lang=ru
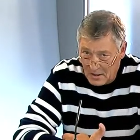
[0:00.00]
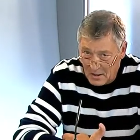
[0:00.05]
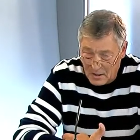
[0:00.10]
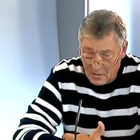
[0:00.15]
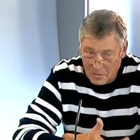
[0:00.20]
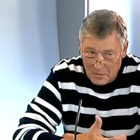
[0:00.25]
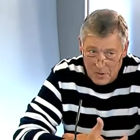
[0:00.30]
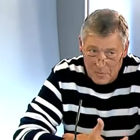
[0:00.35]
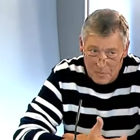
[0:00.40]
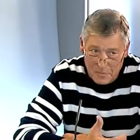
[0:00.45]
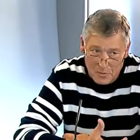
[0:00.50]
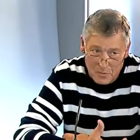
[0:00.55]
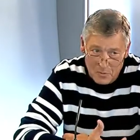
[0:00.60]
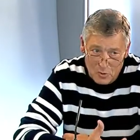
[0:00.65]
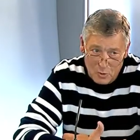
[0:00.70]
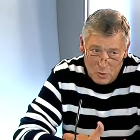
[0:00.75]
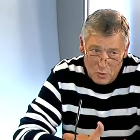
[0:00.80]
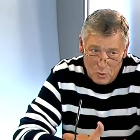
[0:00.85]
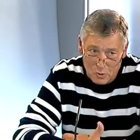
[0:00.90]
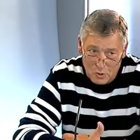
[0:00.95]
На моей
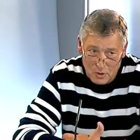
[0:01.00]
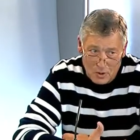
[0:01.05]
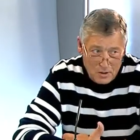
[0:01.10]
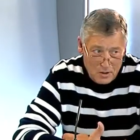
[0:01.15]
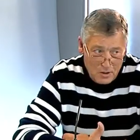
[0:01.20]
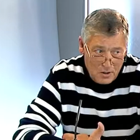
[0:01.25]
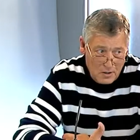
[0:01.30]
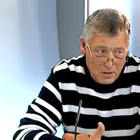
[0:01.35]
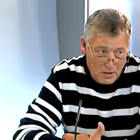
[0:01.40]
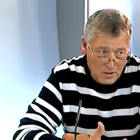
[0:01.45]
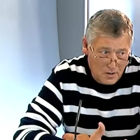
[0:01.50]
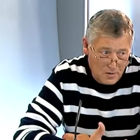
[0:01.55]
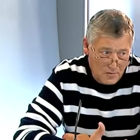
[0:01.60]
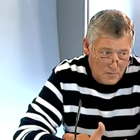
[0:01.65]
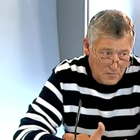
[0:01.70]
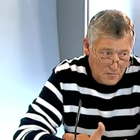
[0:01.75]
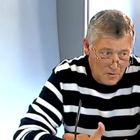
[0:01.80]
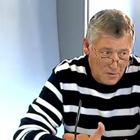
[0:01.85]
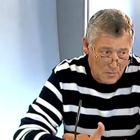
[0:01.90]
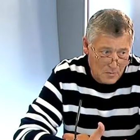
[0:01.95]
памяти только один
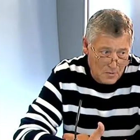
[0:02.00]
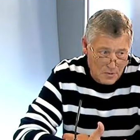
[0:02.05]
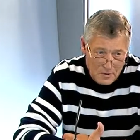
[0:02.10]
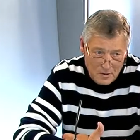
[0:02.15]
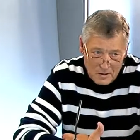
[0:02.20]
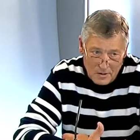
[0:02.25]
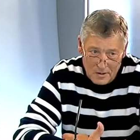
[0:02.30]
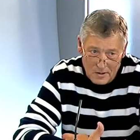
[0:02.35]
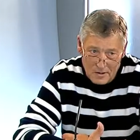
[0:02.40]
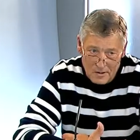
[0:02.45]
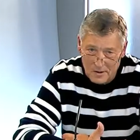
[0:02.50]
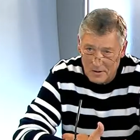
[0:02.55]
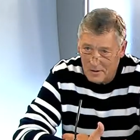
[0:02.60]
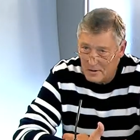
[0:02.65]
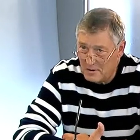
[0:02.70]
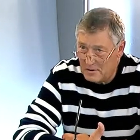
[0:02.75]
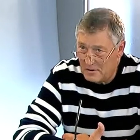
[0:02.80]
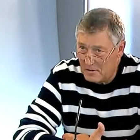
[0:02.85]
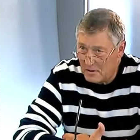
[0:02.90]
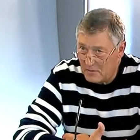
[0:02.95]
фильм Данелли,
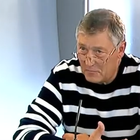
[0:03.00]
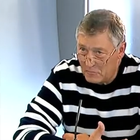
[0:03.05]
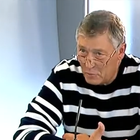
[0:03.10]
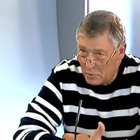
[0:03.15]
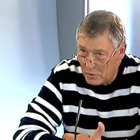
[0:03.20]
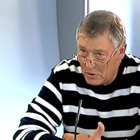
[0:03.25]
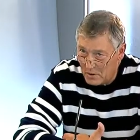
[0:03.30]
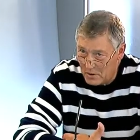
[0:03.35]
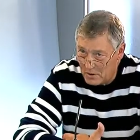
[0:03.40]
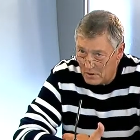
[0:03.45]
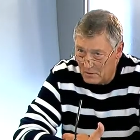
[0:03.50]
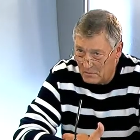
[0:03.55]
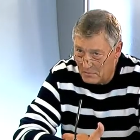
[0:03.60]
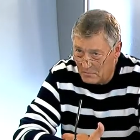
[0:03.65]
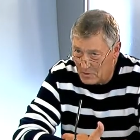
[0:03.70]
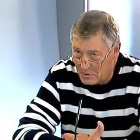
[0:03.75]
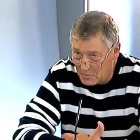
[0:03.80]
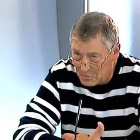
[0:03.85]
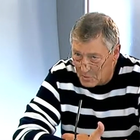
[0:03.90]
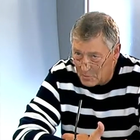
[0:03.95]
это «Афония» в
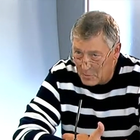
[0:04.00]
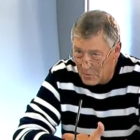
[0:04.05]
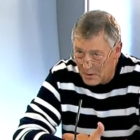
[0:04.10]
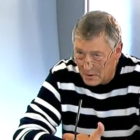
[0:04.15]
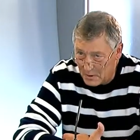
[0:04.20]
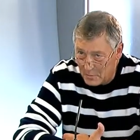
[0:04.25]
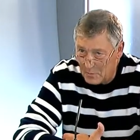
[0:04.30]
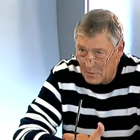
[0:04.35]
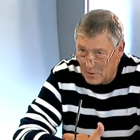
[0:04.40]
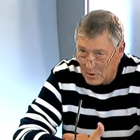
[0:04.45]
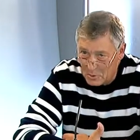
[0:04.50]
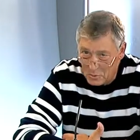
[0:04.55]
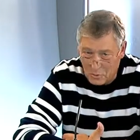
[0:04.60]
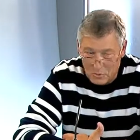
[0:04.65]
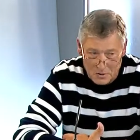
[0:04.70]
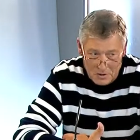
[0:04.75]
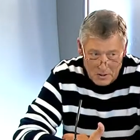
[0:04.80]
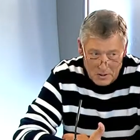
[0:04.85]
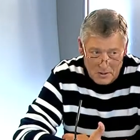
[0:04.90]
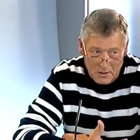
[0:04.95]
1975 году,
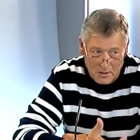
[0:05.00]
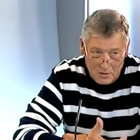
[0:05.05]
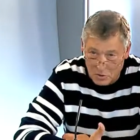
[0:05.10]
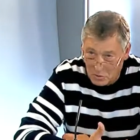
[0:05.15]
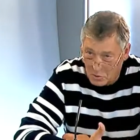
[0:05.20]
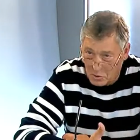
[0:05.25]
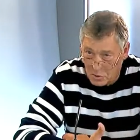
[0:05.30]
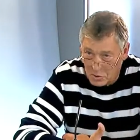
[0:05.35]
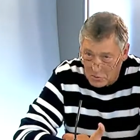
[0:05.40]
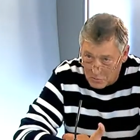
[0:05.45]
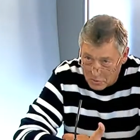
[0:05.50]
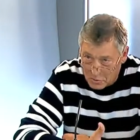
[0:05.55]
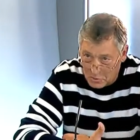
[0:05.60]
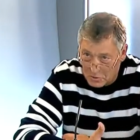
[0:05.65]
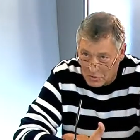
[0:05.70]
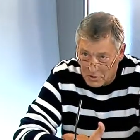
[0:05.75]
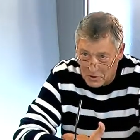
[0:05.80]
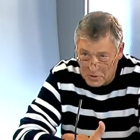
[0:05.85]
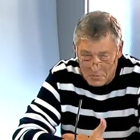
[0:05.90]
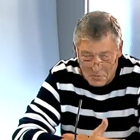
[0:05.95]
снятый в
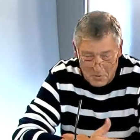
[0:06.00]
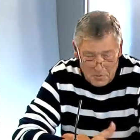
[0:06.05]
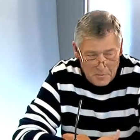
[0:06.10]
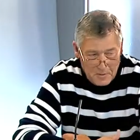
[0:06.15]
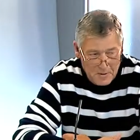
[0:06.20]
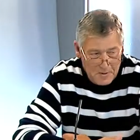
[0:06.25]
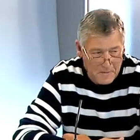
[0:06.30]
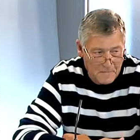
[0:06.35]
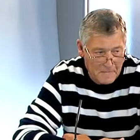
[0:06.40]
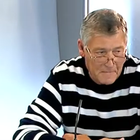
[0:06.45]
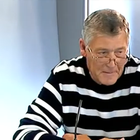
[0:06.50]
1975